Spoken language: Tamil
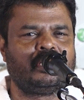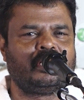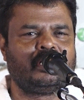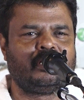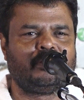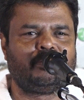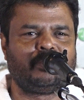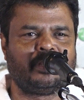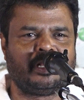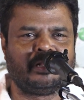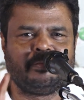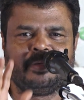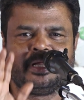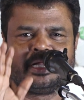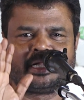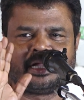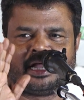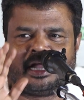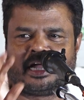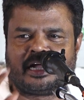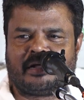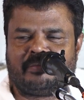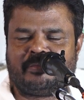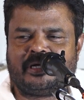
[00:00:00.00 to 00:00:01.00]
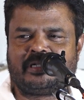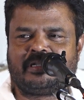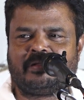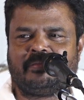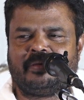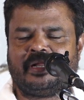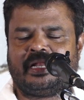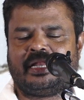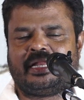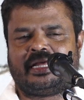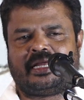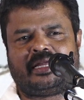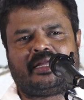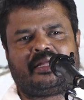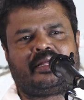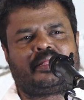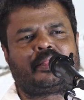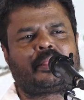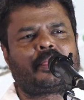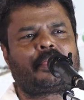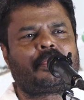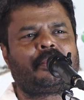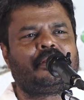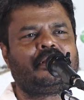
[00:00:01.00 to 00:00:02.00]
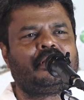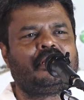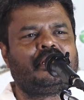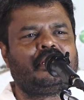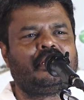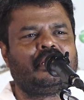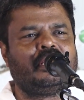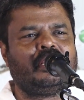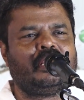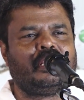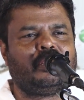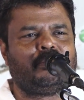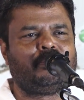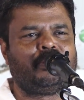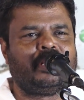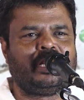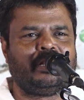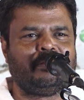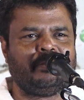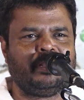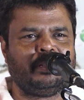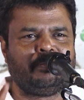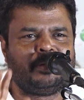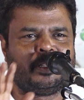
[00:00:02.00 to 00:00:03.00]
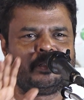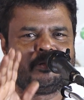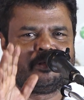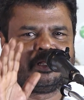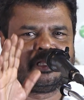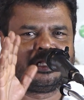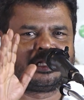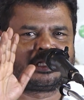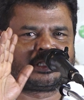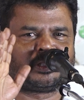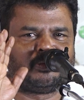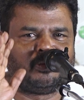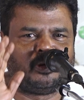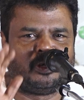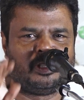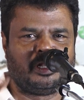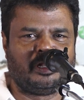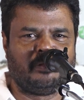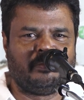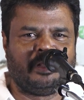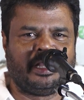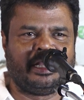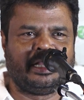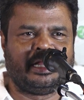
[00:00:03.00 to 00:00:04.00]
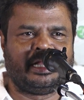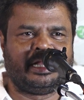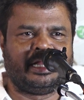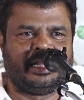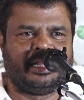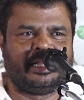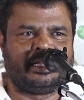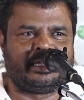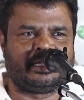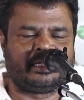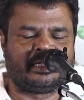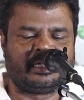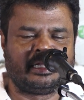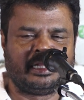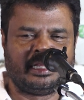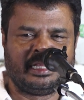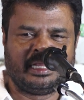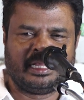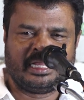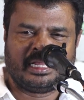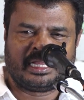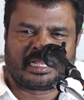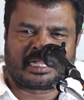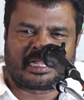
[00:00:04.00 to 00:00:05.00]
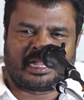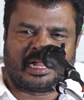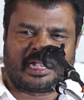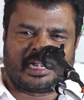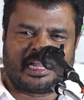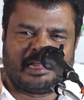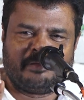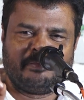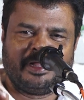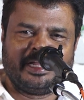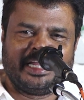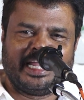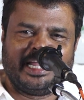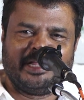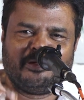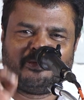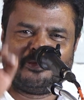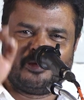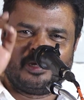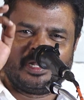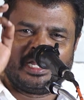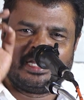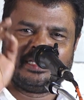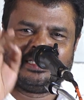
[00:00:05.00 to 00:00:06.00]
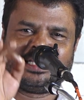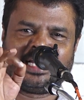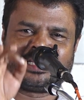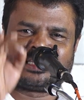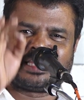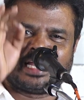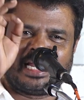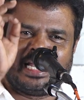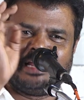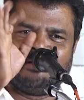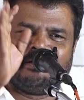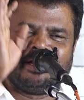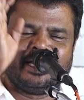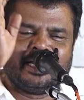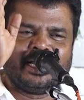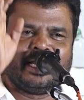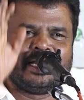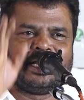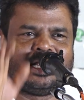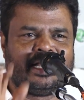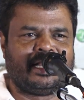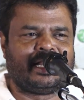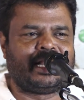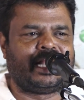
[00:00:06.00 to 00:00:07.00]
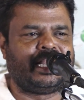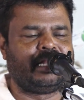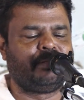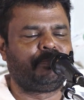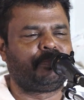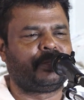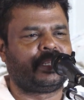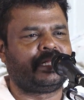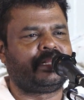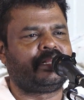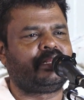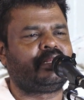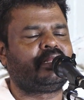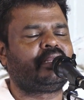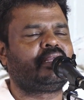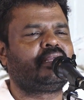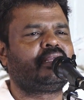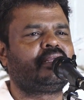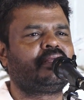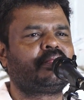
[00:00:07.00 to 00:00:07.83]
இது பெருமைக்காக மட்டுமல்ல பெருமைப்படுவதற்கு ஒன்றுமே இல்லை கடமையை உணர்ந்த தலைவன் என்கின்ற அடிப்படையில்